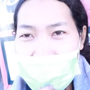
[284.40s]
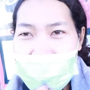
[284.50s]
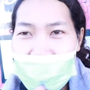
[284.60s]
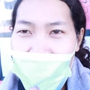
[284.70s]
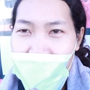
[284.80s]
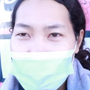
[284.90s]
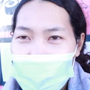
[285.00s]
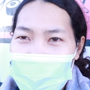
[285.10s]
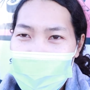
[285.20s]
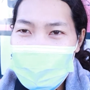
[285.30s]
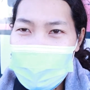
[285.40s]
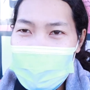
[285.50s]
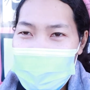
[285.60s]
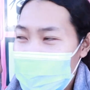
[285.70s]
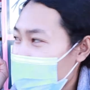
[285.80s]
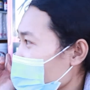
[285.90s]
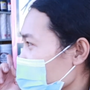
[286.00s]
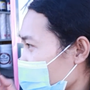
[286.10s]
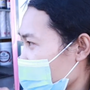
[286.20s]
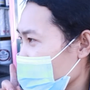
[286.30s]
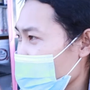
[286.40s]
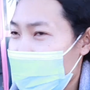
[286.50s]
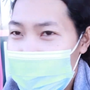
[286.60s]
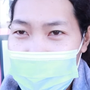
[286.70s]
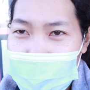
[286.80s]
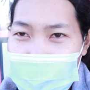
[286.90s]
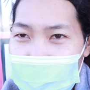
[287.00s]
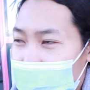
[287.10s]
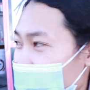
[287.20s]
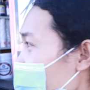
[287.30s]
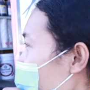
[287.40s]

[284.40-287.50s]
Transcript: จากไทยนะคะ แล้วก็มีหน่อไม้ของไทยแล้วก็ของจีนด้วยนะ